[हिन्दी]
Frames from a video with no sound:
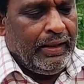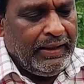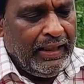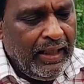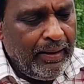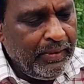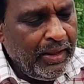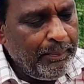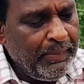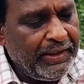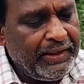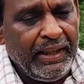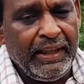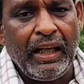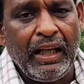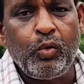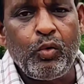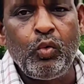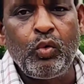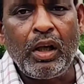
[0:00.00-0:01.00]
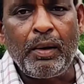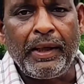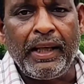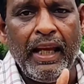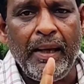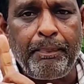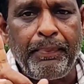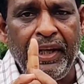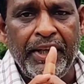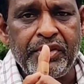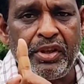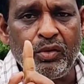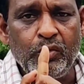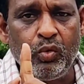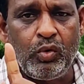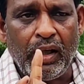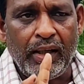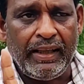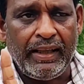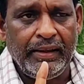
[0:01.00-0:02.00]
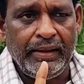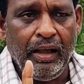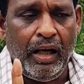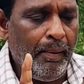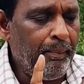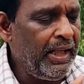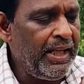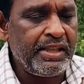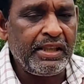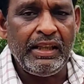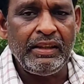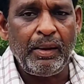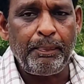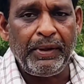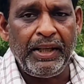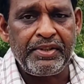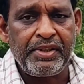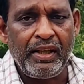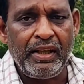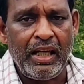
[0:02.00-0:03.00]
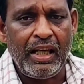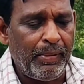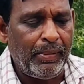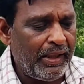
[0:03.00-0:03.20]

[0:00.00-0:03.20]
ये हमने मिट्टी का कुकर बनाया प्रेशर कुकर नहीं हमने इसके अंदर प्रेशर नहीं